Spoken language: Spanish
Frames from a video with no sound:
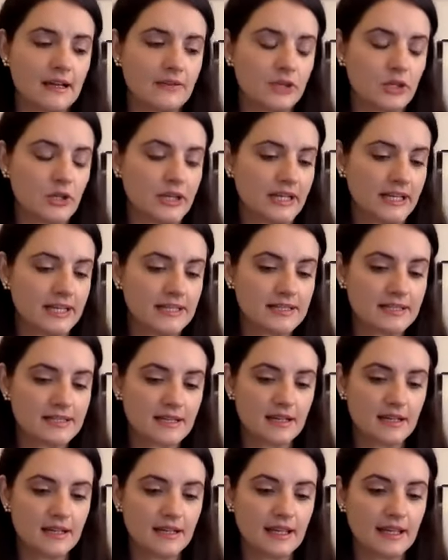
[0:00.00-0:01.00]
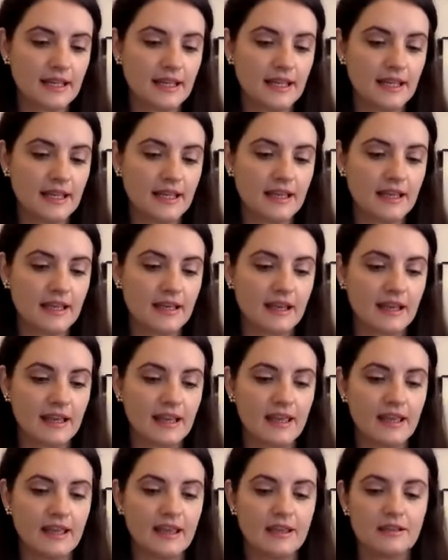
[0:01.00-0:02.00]
violinista, eh,
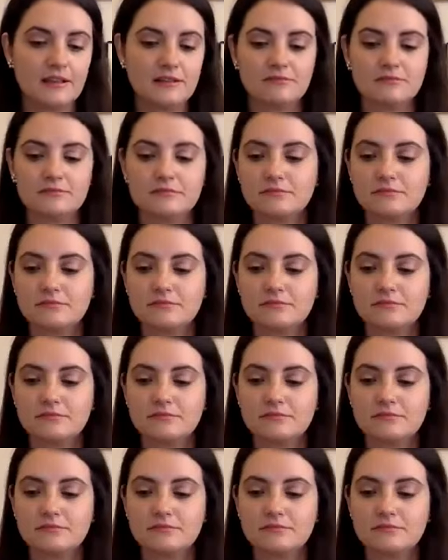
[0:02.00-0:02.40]
que